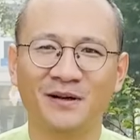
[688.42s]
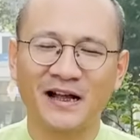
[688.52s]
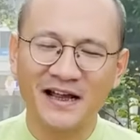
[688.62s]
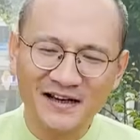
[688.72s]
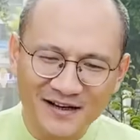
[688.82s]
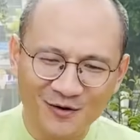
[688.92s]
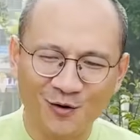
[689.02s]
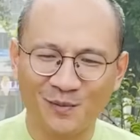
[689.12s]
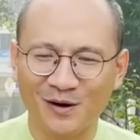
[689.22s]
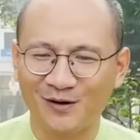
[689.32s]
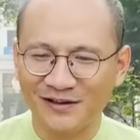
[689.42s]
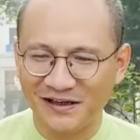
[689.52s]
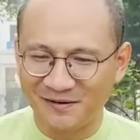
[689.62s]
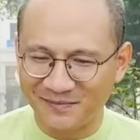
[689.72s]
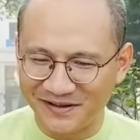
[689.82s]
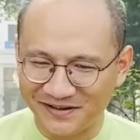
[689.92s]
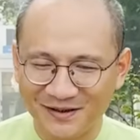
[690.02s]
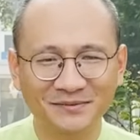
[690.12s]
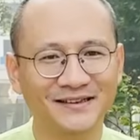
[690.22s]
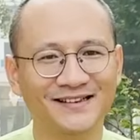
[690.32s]
cái điều mà có thể là mình
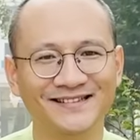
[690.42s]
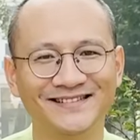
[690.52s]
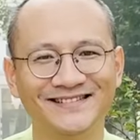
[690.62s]
không thích